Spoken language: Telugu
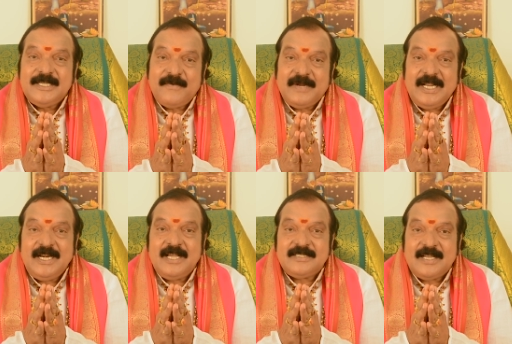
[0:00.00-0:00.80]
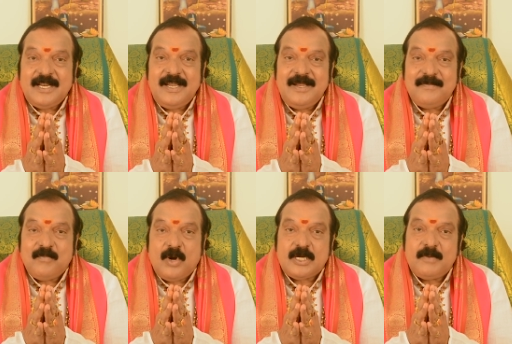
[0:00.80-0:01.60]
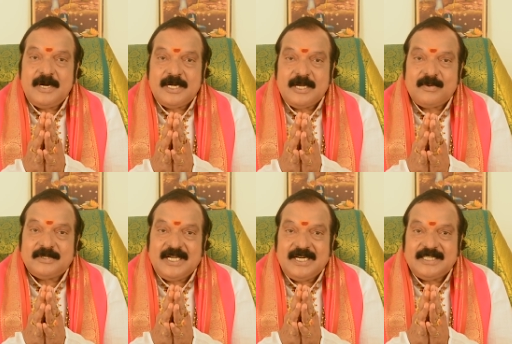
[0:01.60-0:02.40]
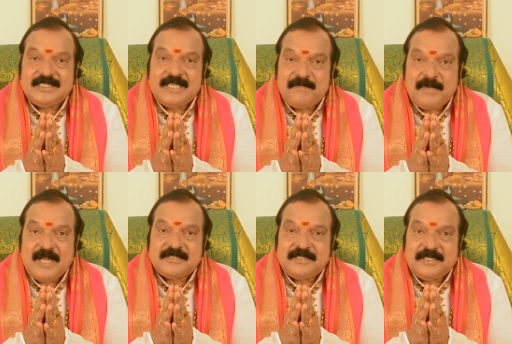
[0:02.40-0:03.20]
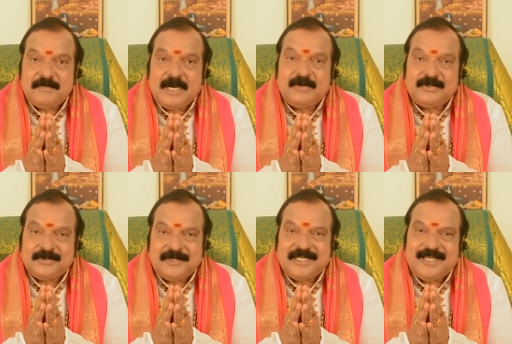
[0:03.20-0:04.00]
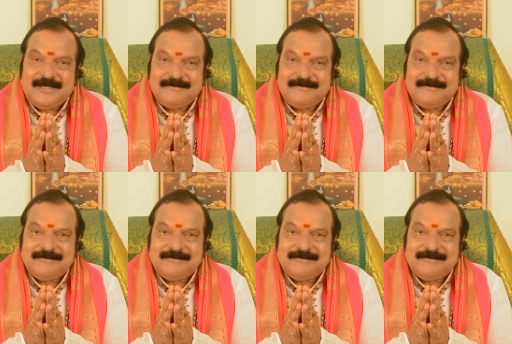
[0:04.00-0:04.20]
ఎవరైనా సరే మొట్టమొదట కృతజ్ఞత చెప్పాల్సింది భగవంతుడికే